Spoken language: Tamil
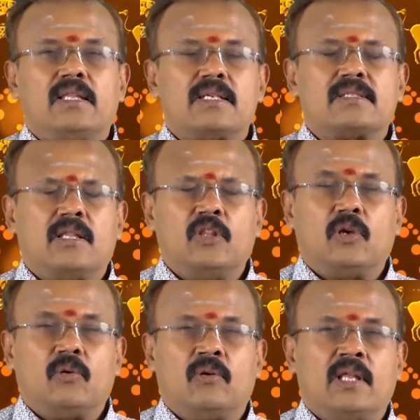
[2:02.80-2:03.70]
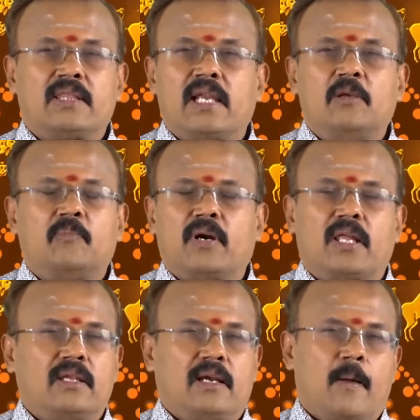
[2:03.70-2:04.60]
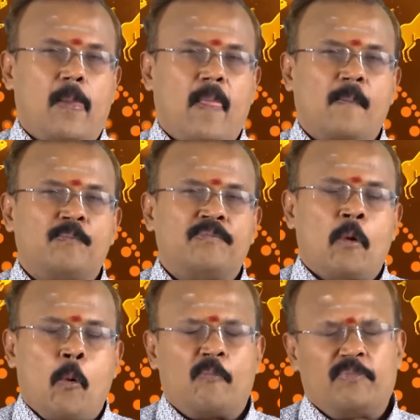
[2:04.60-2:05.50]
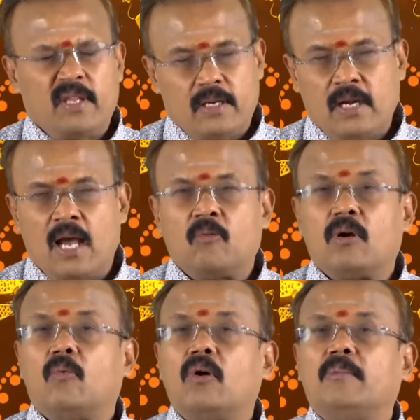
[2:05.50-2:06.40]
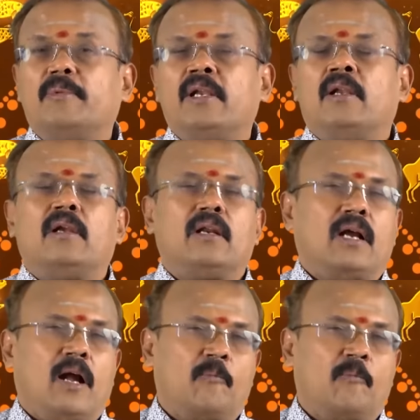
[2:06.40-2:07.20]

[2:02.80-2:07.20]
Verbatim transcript: ஏதாவது சந்திக்கணுன்னா தள்ளி போடாதீங்க திட்டினா கூட ஓடி போய் நின்றுங்க